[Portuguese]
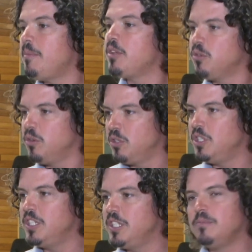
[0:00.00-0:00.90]
uma
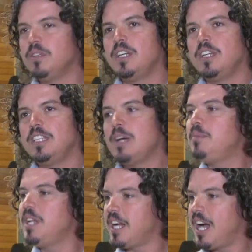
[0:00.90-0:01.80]
metodologia de
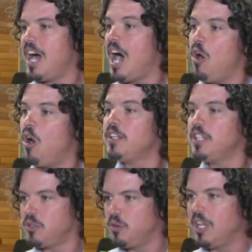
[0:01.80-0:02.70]
aplicar a
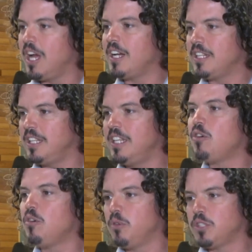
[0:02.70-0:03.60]
horta escolar e
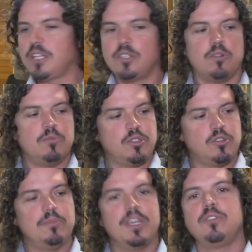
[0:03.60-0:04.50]
a compostagem como
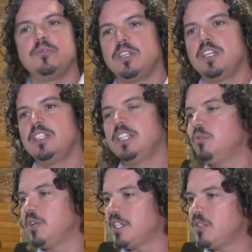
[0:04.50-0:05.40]
instrumento de
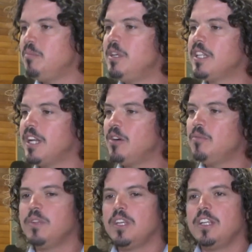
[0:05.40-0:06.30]
educação
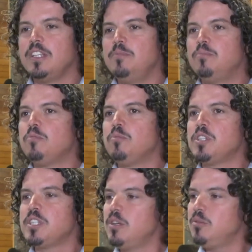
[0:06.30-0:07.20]
ambiental, de
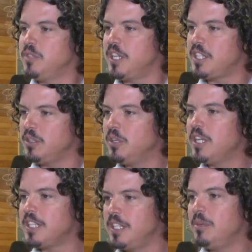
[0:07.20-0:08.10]
promoção da
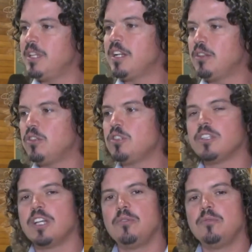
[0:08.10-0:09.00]
segurança alimentar e
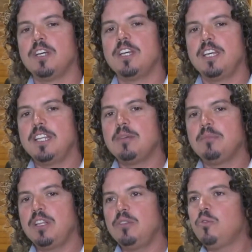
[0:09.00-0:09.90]
nutricional e
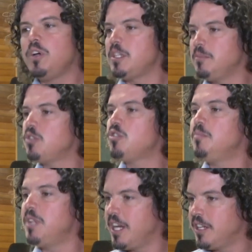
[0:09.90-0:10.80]
também do conhecimento
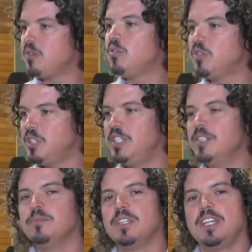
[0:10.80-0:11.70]
sobre
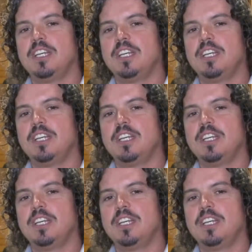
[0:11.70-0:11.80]
agroecologia.